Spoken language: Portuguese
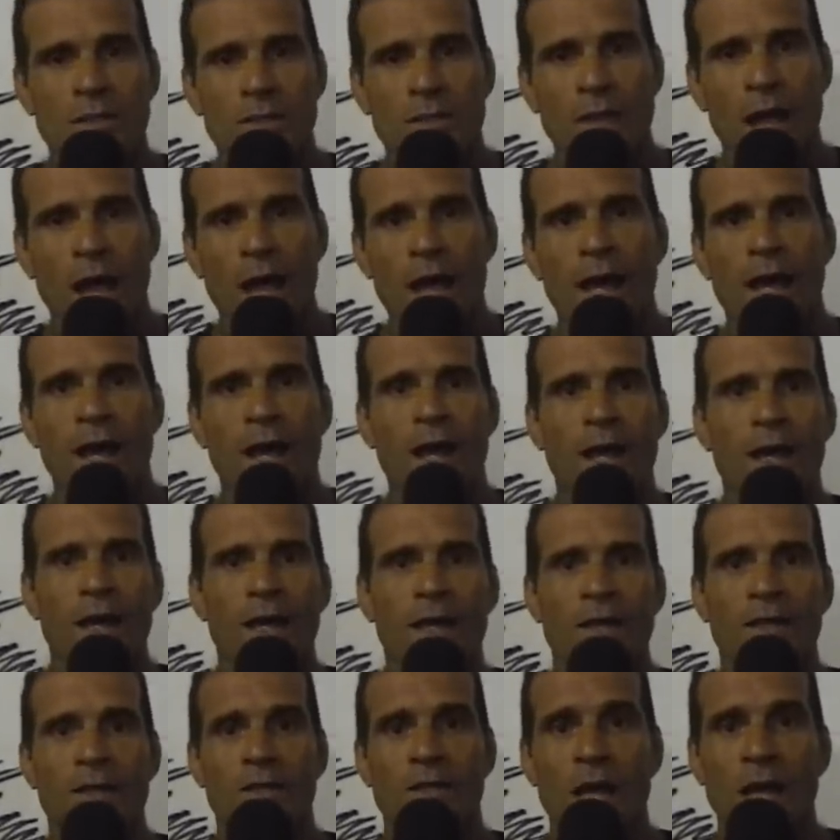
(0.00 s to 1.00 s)

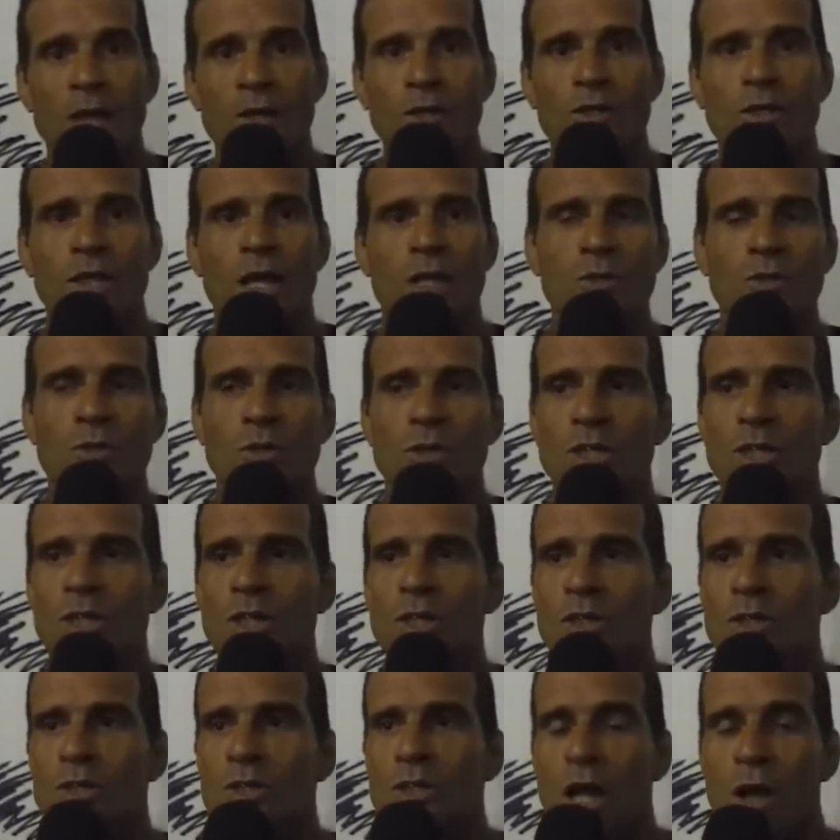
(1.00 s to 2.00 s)
está tá nos Estados
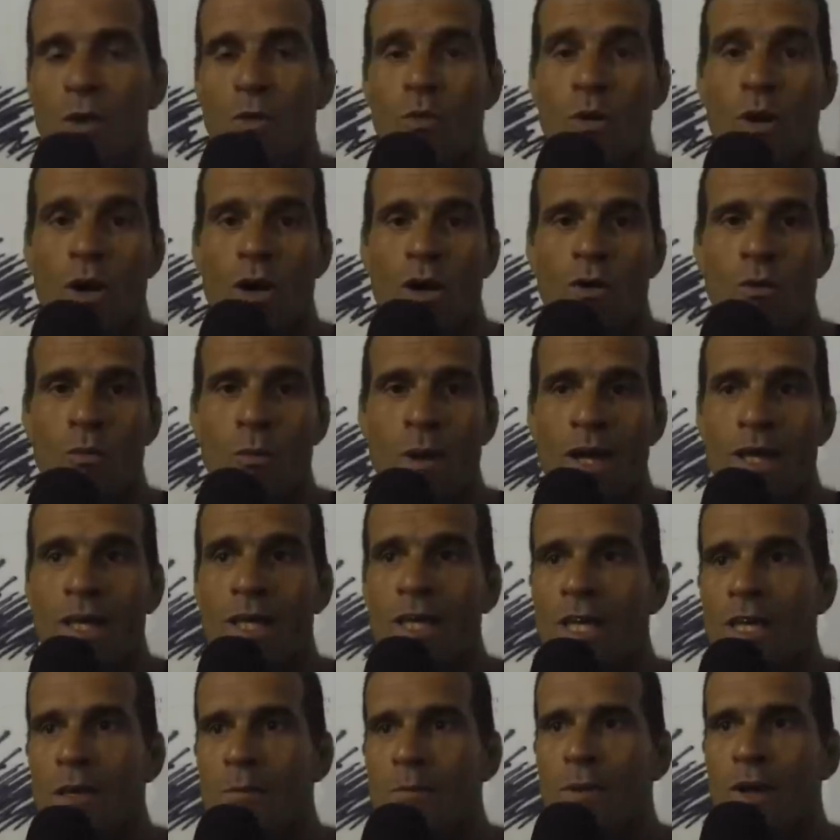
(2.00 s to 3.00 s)
Unidos, está com uma, uma
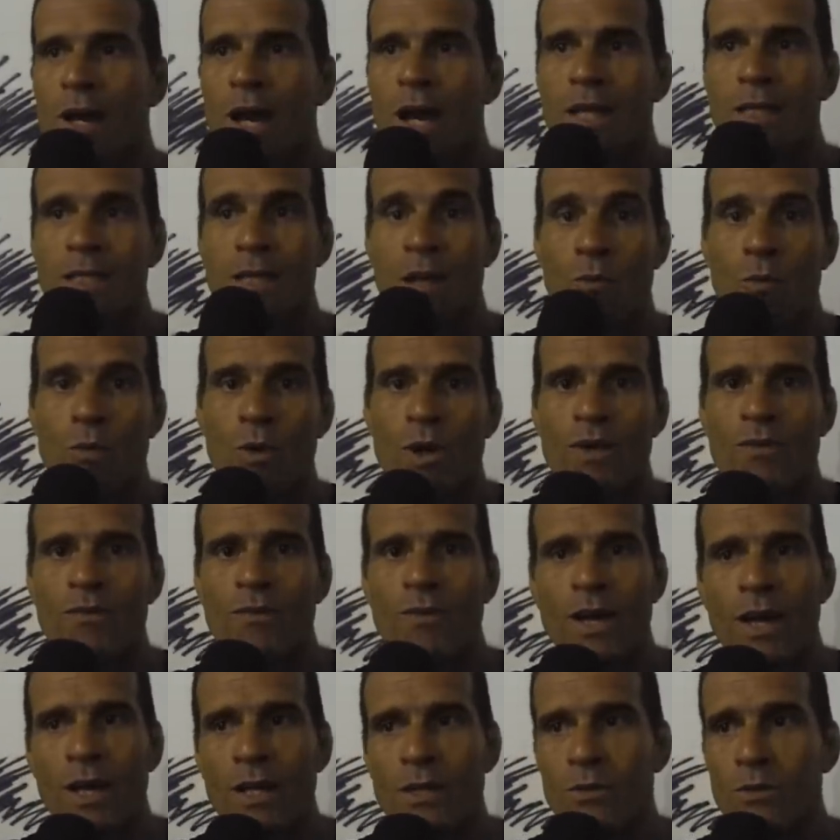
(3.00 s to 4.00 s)
equipe lá, está com um
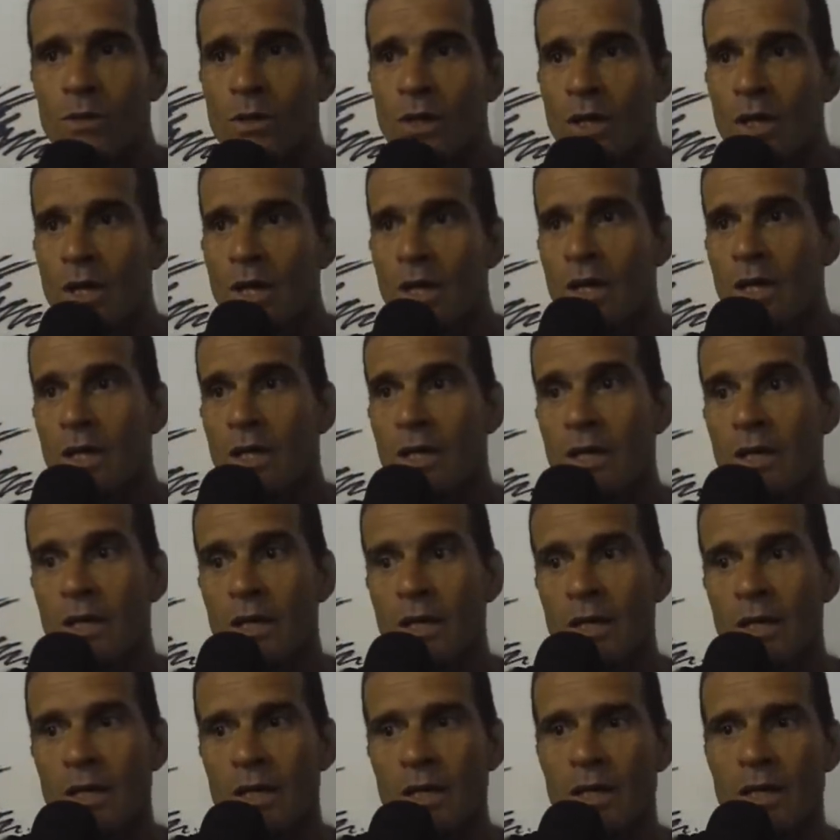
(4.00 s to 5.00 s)
evento
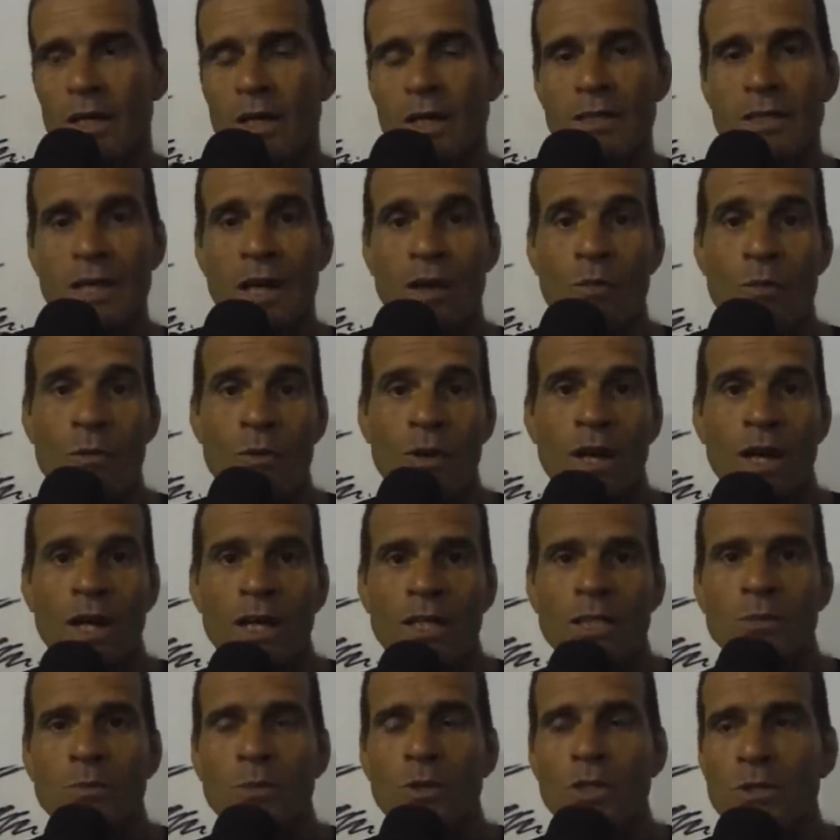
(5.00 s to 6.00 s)
e está com
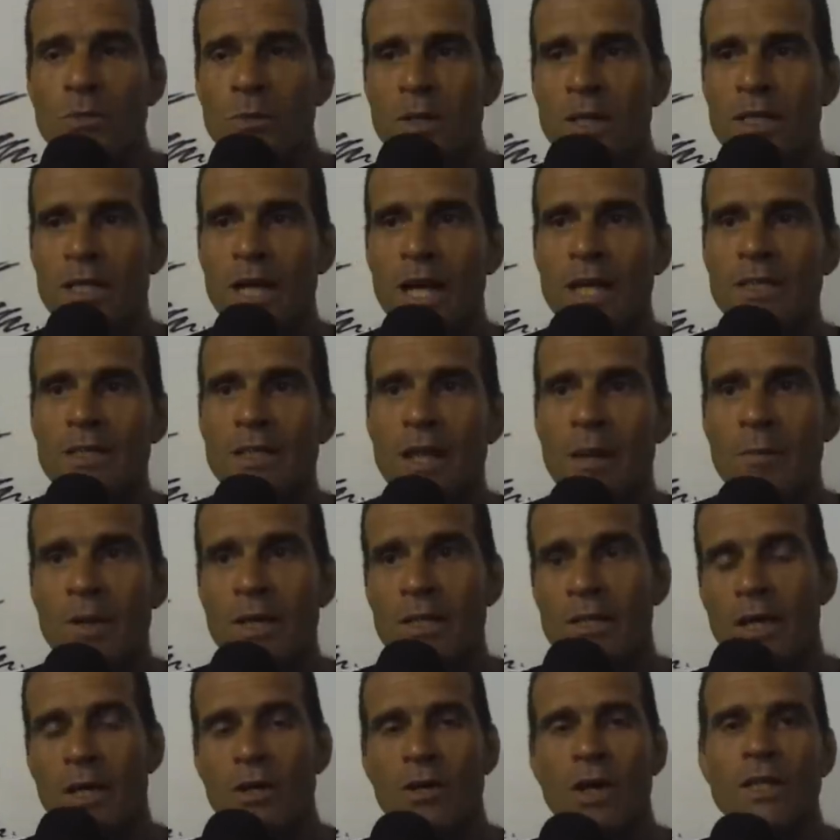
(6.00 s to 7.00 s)
grandes possibilidades de estar tá
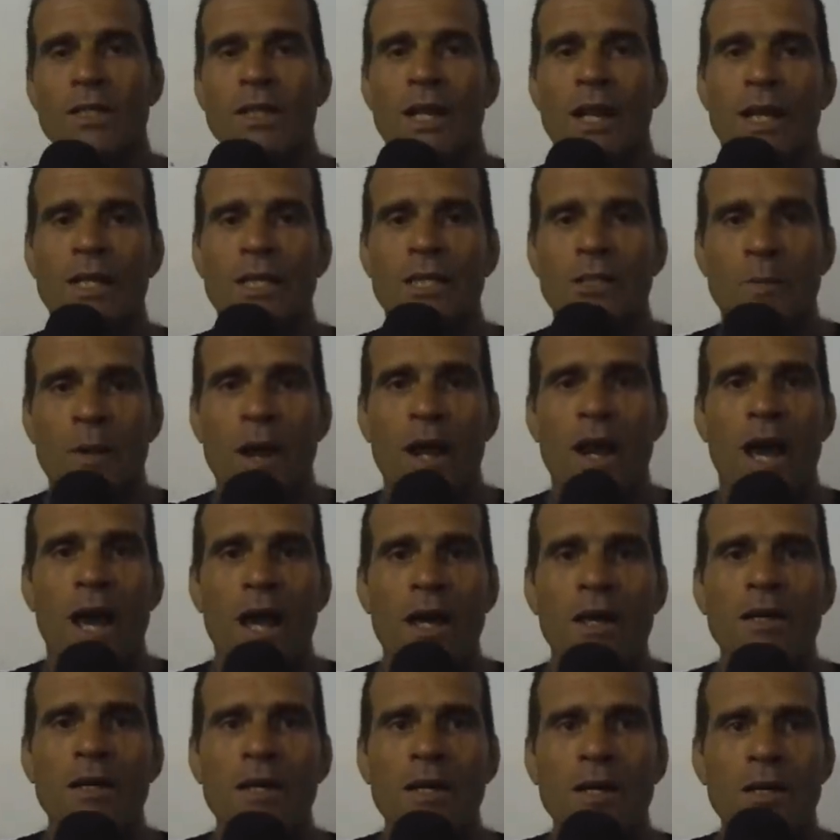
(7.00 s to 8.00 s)
mandando atletas para
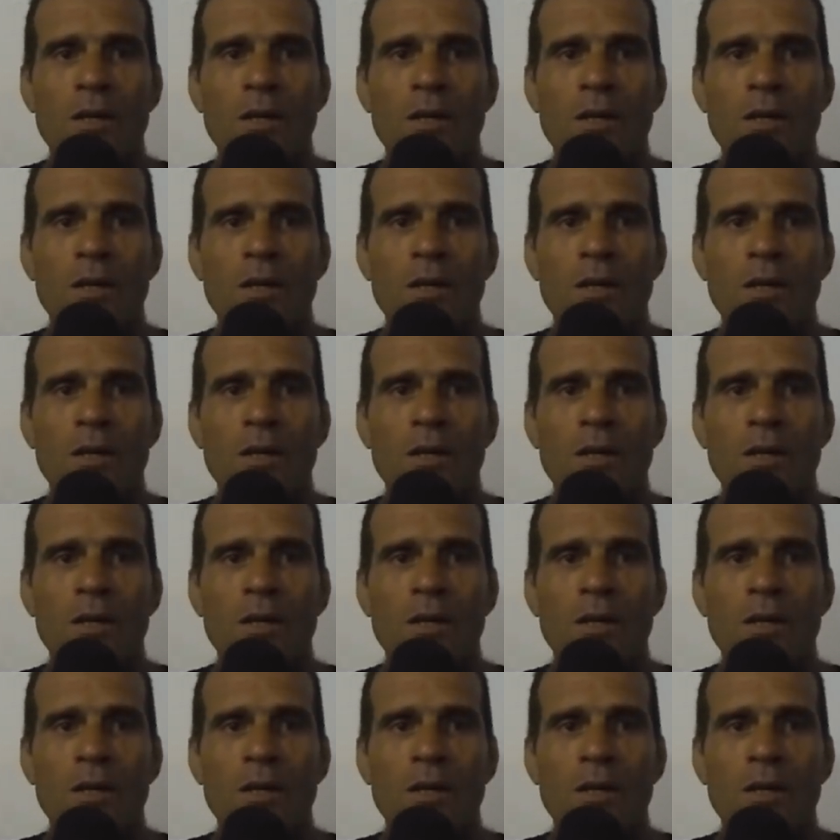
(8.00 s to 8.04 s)
lá